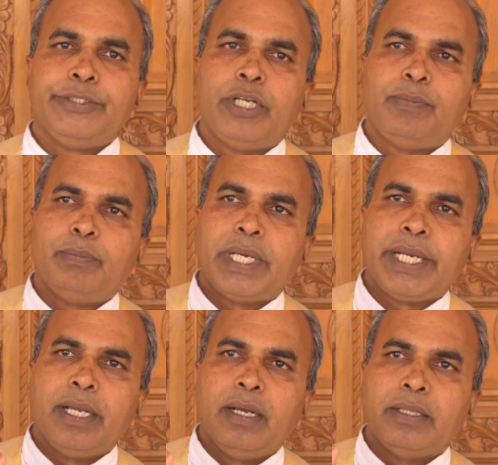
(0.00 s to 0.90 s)
जब
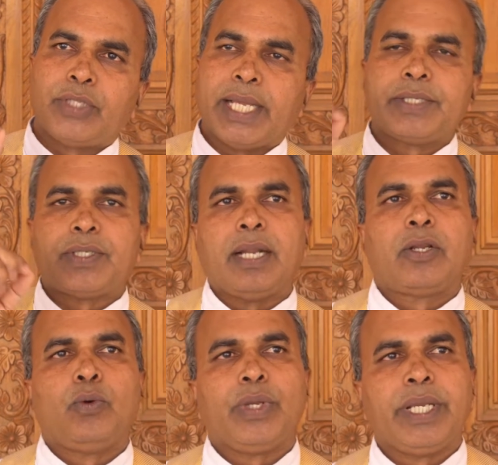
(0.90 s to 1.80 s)
मरिया तेरह साल
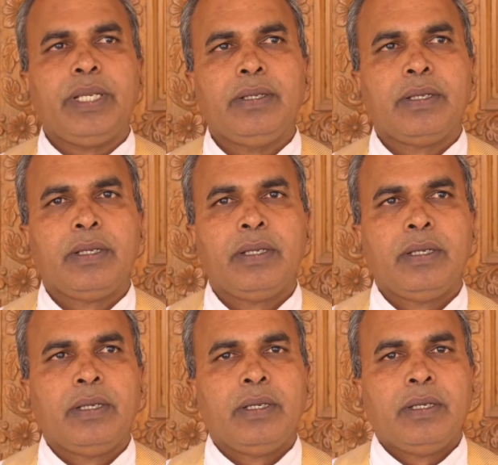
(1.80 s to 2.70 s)
की हुई
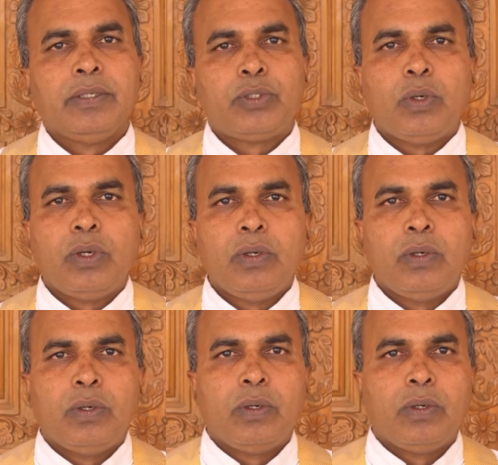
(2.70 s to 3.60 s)
तो
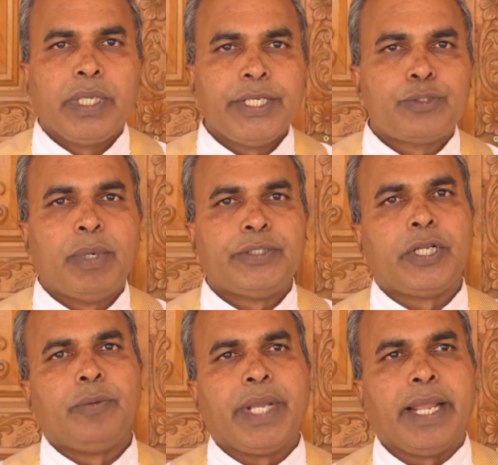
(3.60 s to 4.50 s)
इस
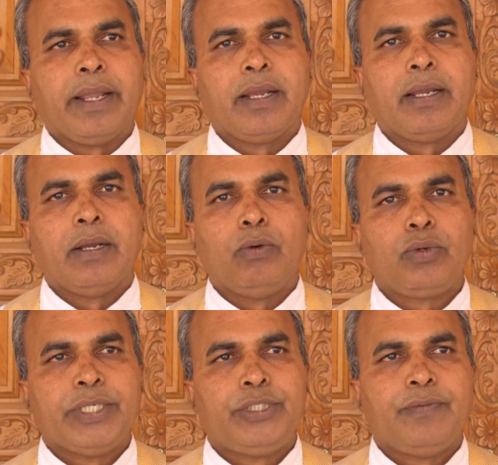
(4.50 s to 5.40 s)
मंदिर में
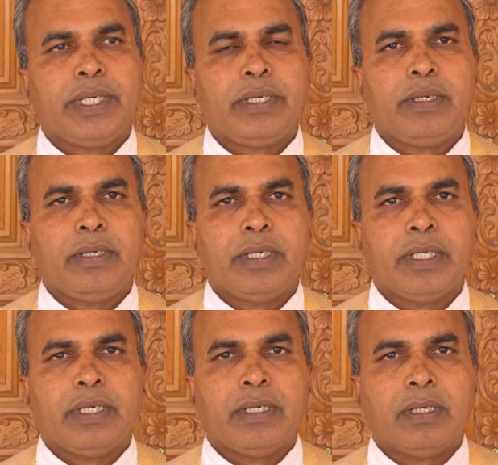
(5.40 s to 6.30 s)
उनके जीवन
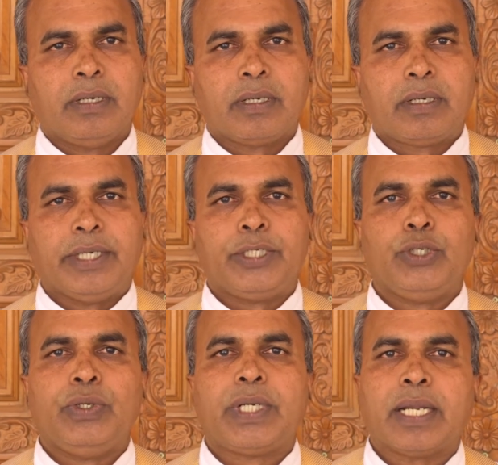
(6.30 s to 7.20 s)

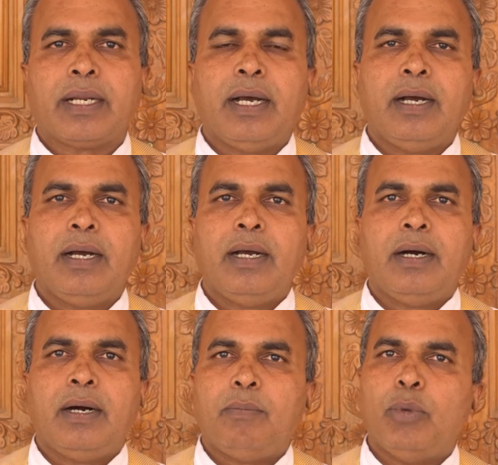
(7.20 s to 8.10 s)
कंटिन्यू करना
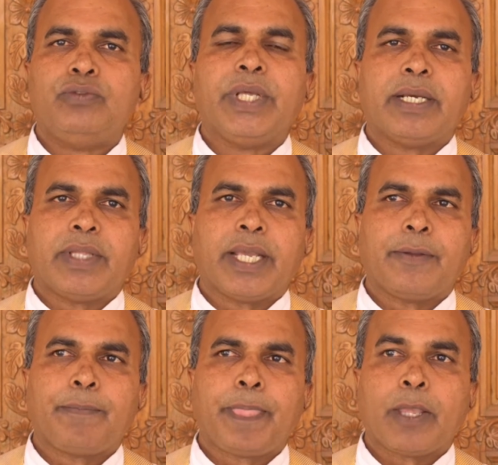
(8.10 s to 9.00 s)
बहुत दिक्कत है
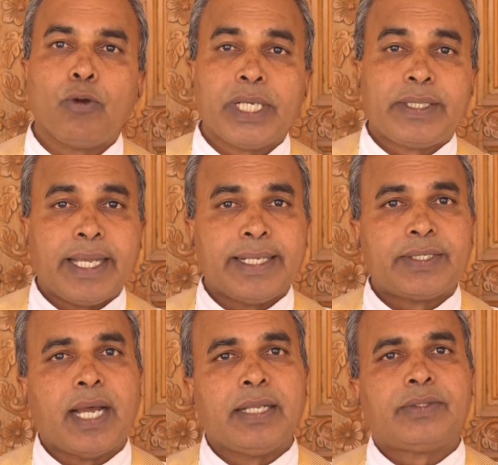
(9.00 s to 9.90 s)
क्योंकि तेरह
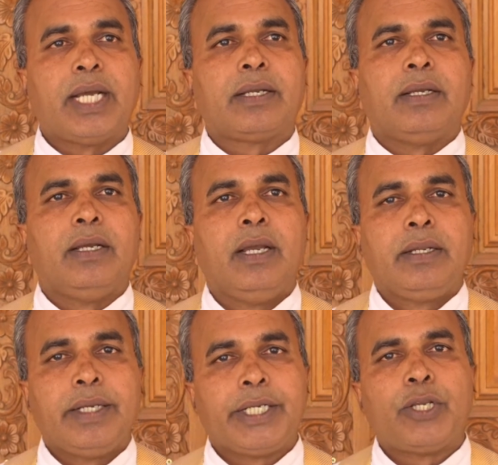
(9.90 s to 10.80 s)
साल तक
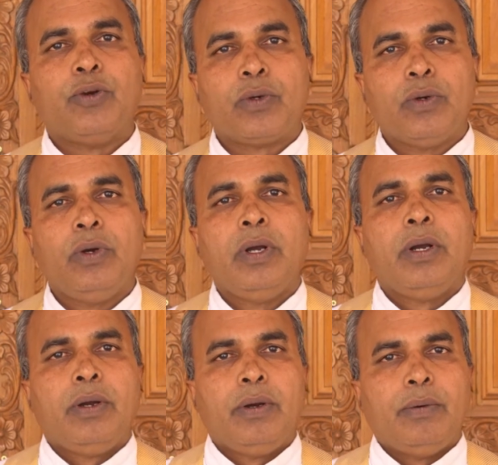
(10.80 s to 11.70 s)
लड़कियों को
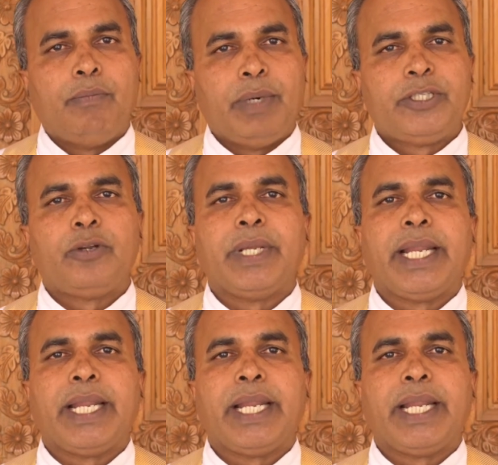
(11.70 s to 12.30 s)
मंदिर में